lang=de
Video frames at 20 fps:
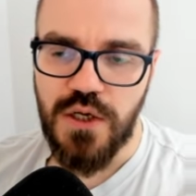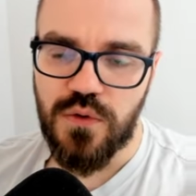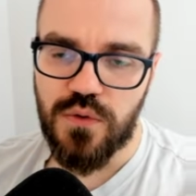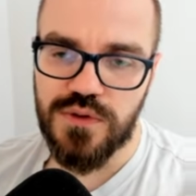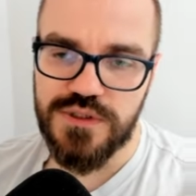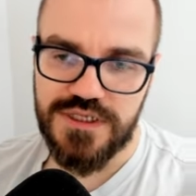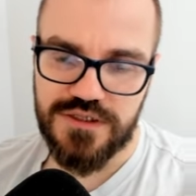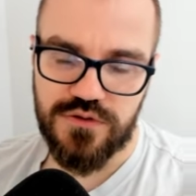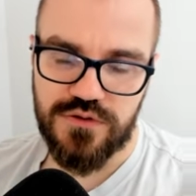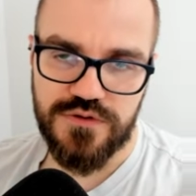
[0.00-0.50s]

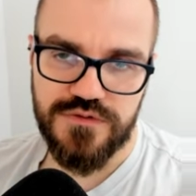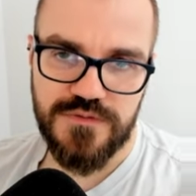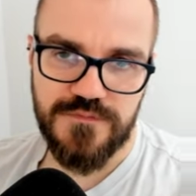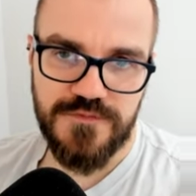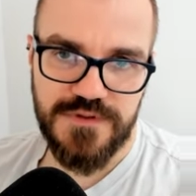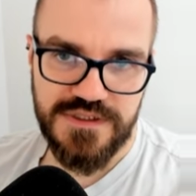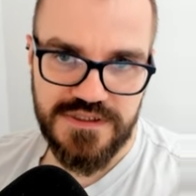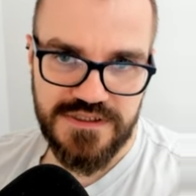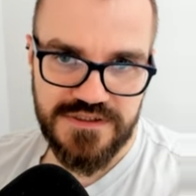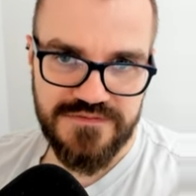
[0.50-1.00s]
und der
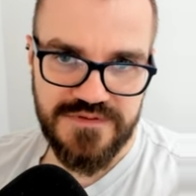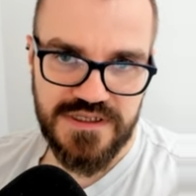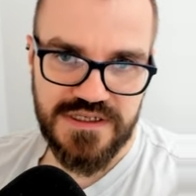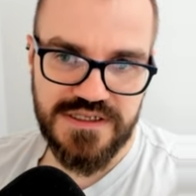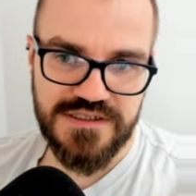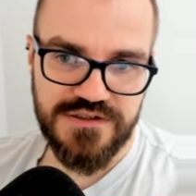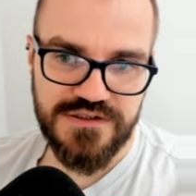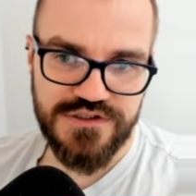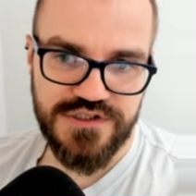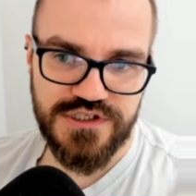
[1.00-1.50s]
kostenpflichtigen
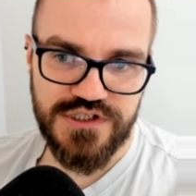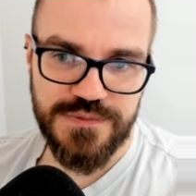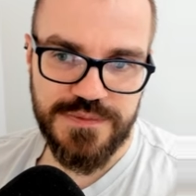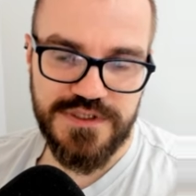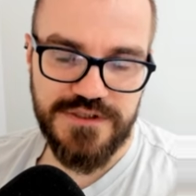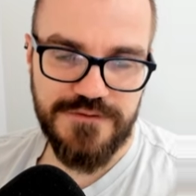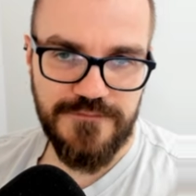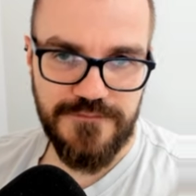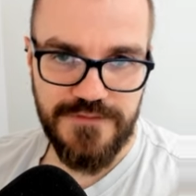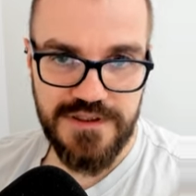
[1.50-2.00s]
Variante
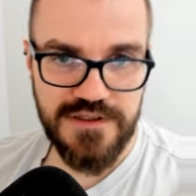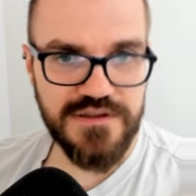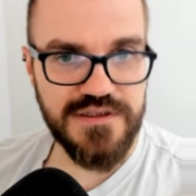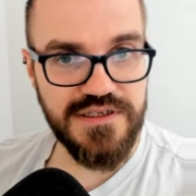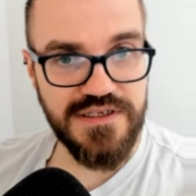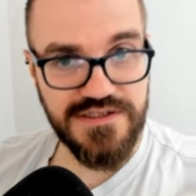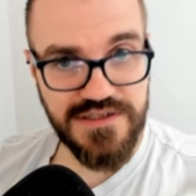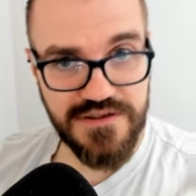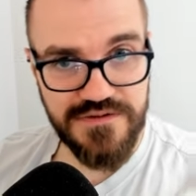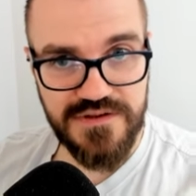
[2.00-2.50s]
ChatGPT 4, die
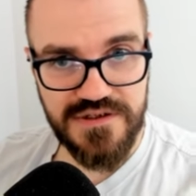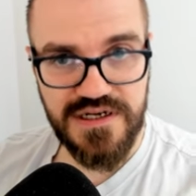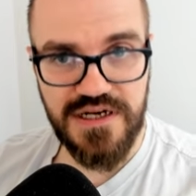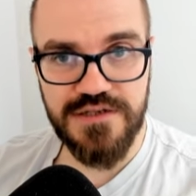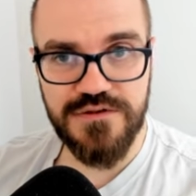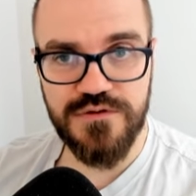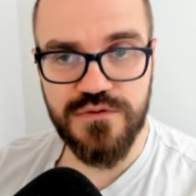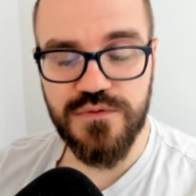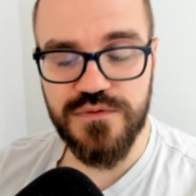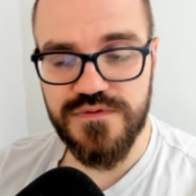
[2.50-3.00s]
ich jetzt hier
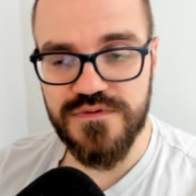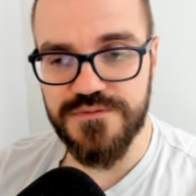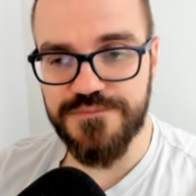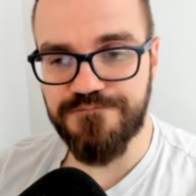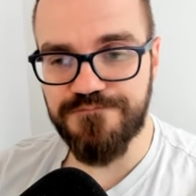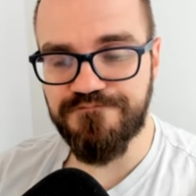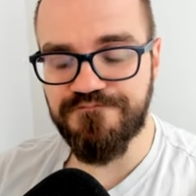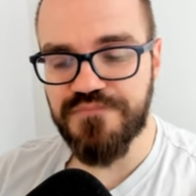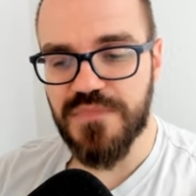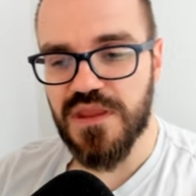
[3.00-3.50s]
gerade nutze.
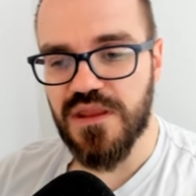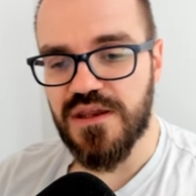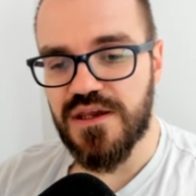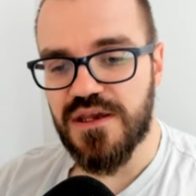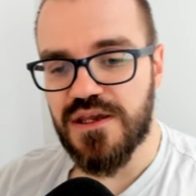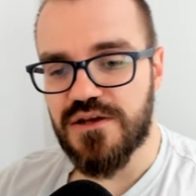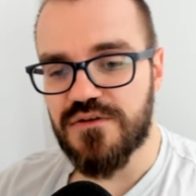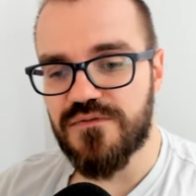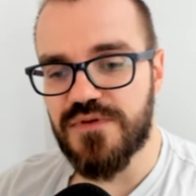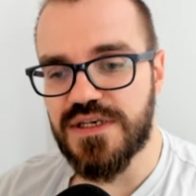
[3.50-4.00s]

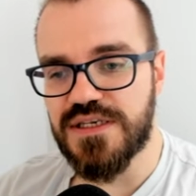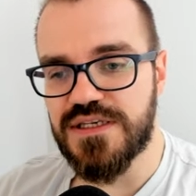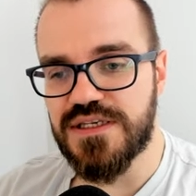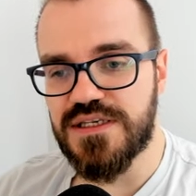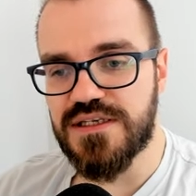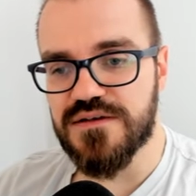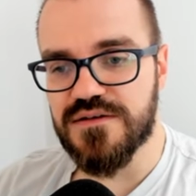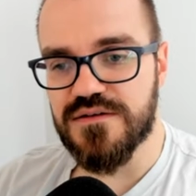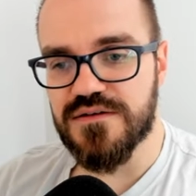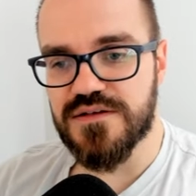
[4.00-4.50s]
Wenn
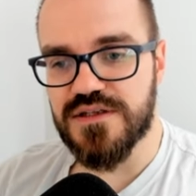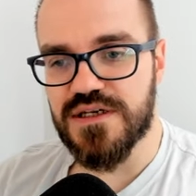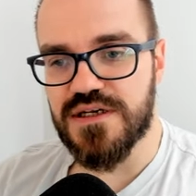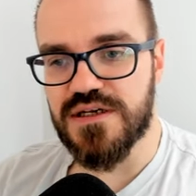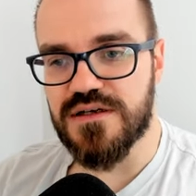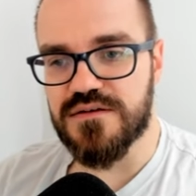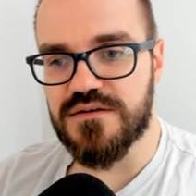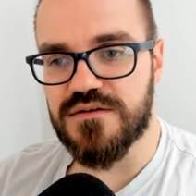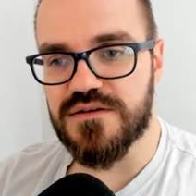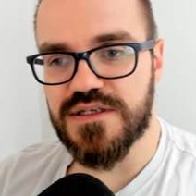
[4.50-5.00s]
ihr
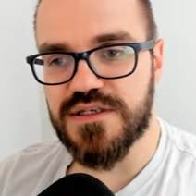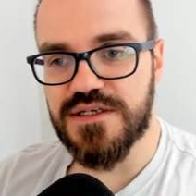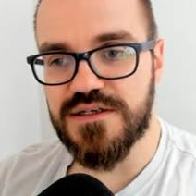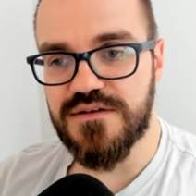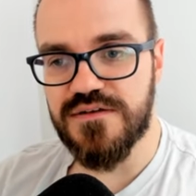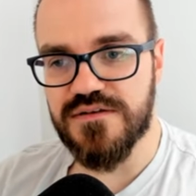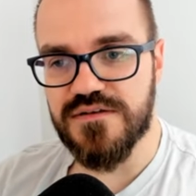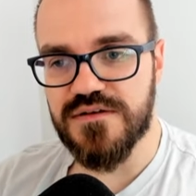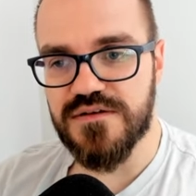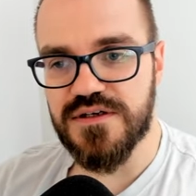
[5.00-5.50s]
da äh,
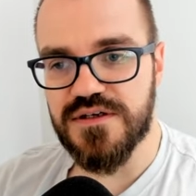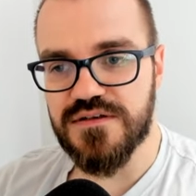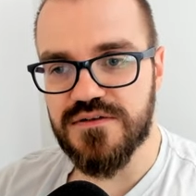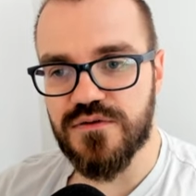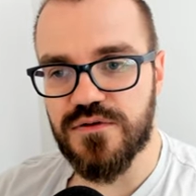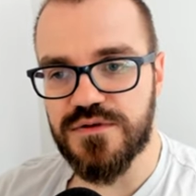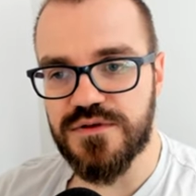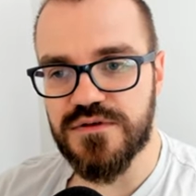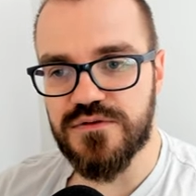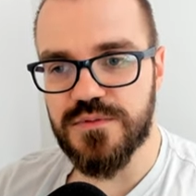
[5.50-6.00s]
drin seid,
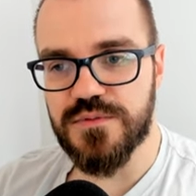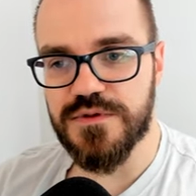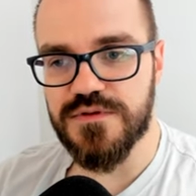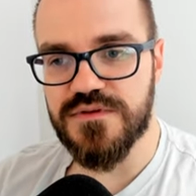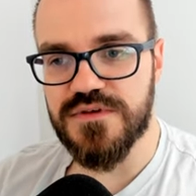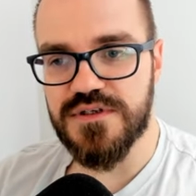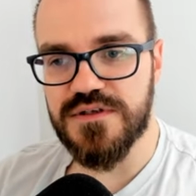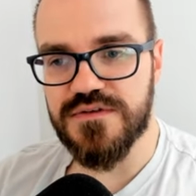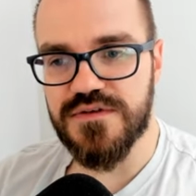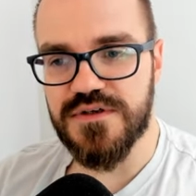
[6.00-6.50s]
könnt ihr
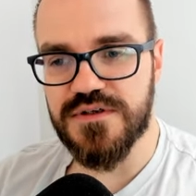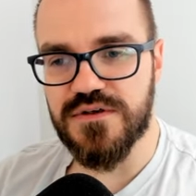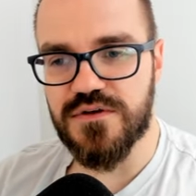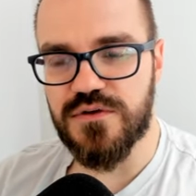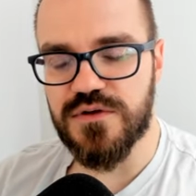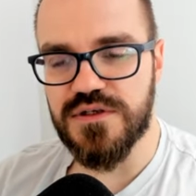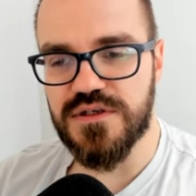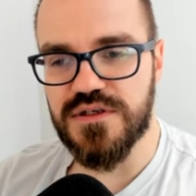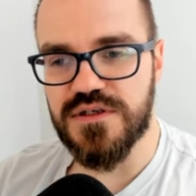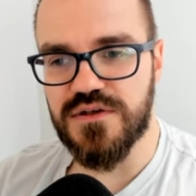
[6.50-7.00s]
übrigens jederzeit
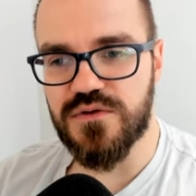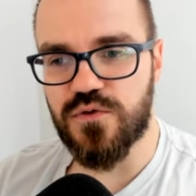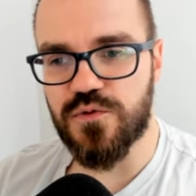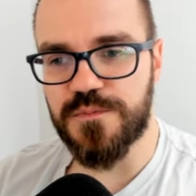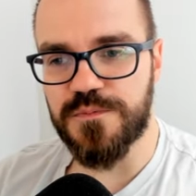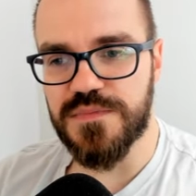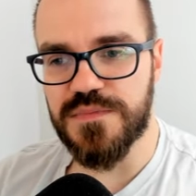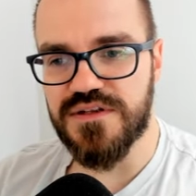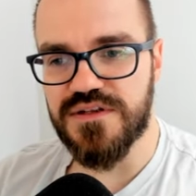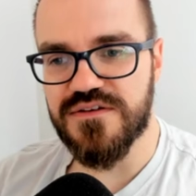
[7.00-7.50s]
auch
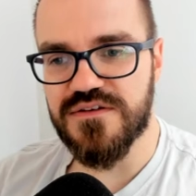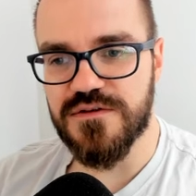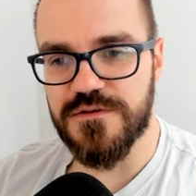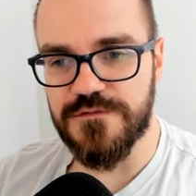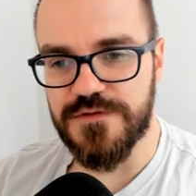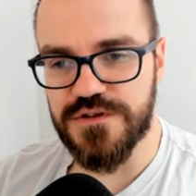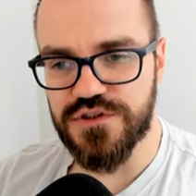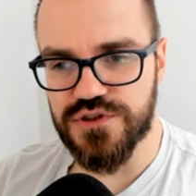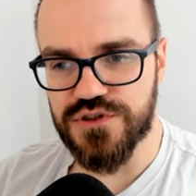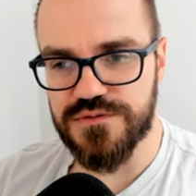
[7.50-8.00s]
oben
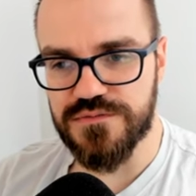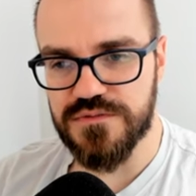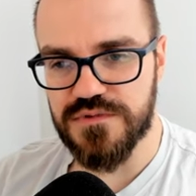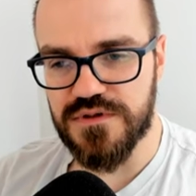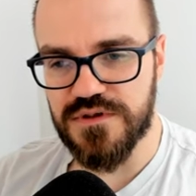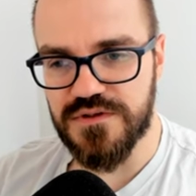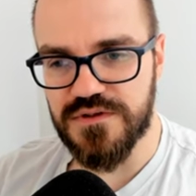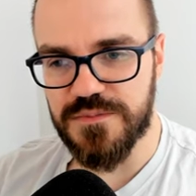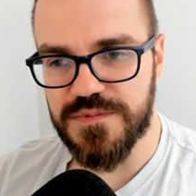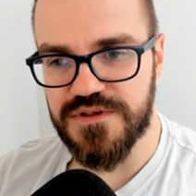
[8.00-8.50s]
switchen.
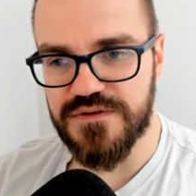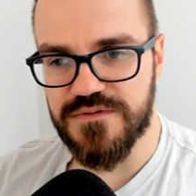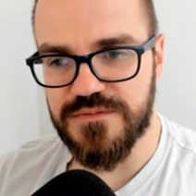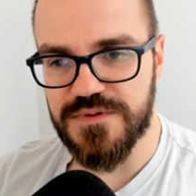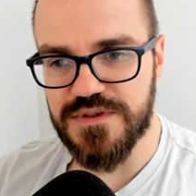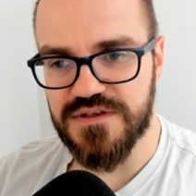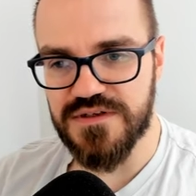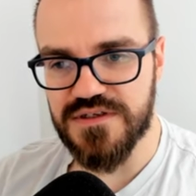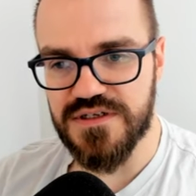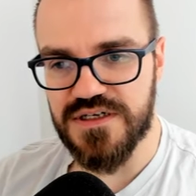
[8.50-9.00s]
ich bin jetzt, wie
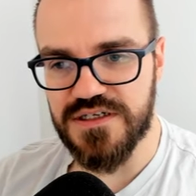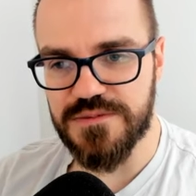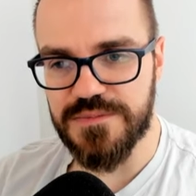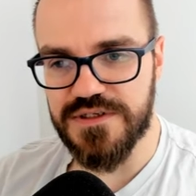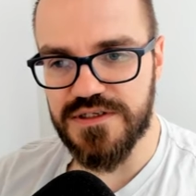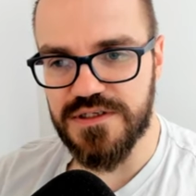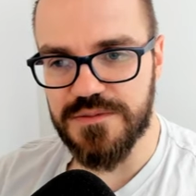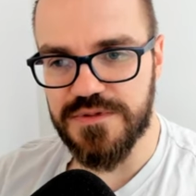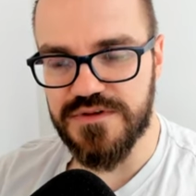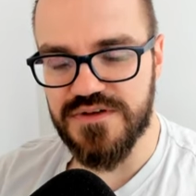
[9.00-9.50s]
gesagt, gerade
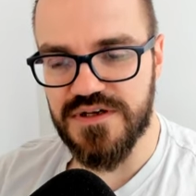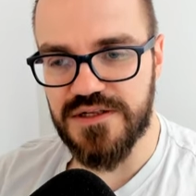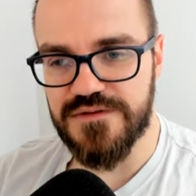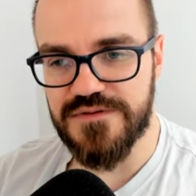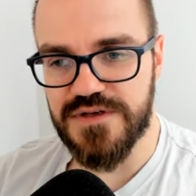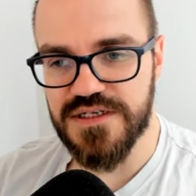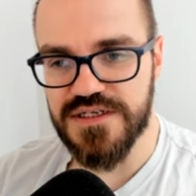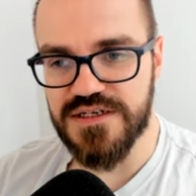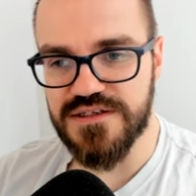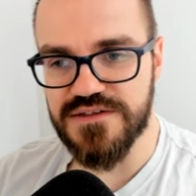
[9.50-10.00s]
bei der
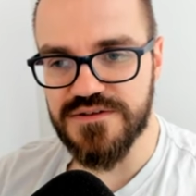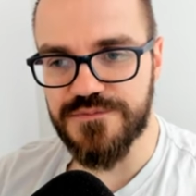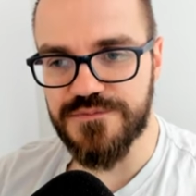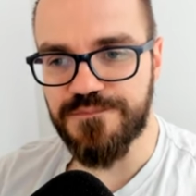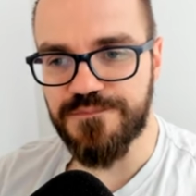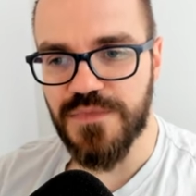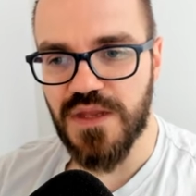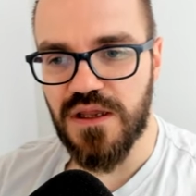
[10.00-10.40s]
Bezahlvariante